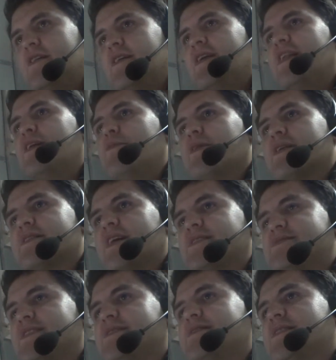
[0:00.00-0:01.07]
y Libertad
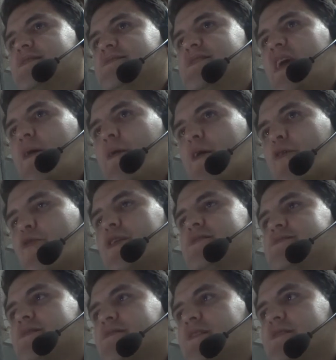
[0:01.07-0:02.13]
sentenciaba. Con
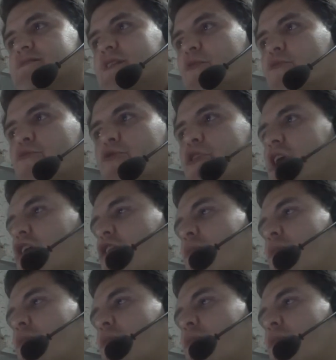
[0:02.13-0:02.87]
ese 3 a 1 ya no